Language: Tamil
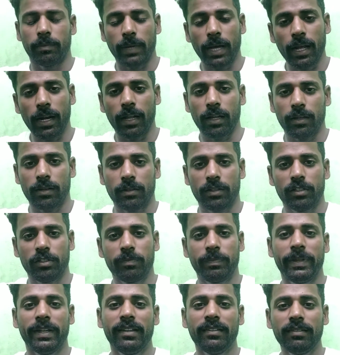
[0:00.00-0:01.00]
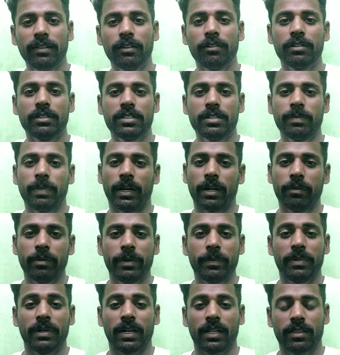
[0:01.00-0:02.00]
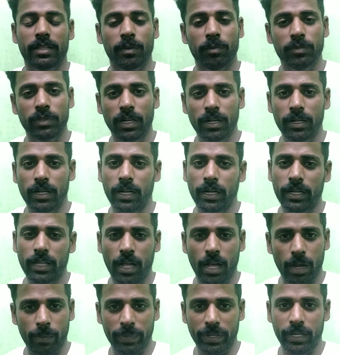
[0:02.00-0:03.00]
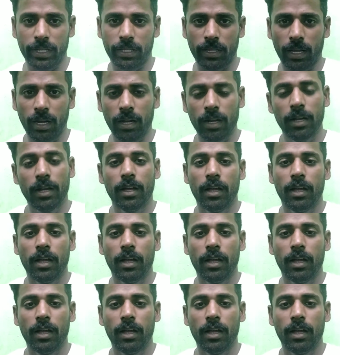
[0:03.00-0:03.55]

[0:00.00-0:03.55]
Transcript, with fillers: மேலே ஸ்பேஸில் வச்சு படப்பிடிப்பு நடத்திய முதல் நாடு அமெரிக்கா